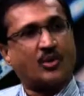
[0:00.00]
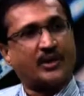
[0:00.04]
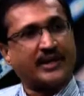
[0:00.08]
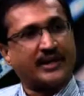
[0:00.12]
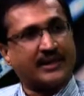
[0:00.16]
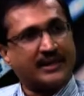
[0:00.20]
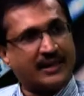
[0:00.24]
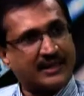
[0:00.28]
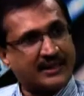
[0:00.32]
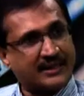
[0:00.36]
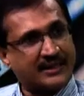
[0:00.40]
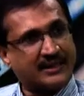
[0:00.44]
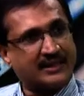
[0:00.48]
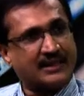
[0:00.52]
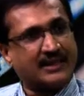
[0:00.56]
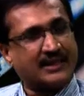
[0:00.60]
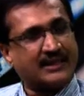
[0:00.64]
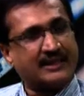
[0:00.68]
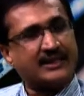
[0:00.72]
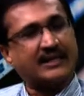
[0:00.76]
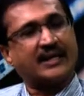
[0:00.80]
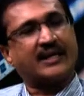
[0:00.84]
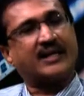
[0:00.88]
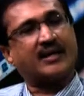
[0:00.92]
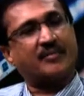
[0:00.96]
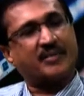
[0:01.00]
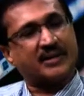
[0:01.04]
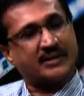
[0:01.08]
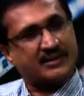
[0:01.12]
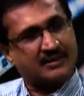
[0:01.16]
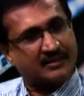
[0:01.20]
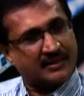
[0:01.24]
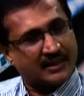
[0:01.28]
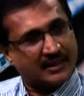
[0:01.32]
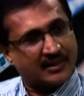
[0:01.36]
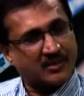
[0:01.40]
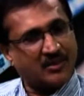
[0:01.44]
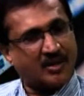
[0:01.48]
கோடிங்லேருந்து இதுலேருந்து எல்லாமே
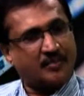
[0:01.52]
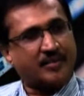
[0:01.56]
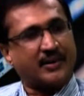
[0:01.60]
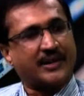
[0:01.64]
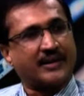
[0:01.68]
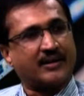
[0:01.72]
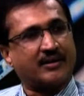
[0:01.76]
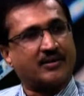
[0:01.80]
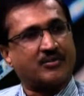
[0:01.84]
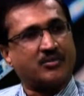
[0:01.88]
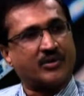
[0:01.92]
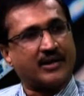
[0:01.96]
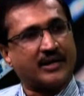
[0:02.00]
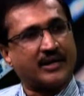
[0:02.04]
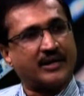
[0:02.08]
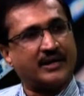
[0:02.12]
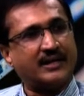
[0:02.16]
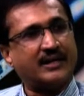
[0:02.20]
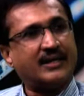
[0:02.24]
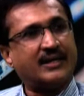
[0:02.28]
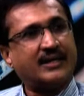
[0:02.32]
அதுவாக பண்ணிக்கக்கூடிய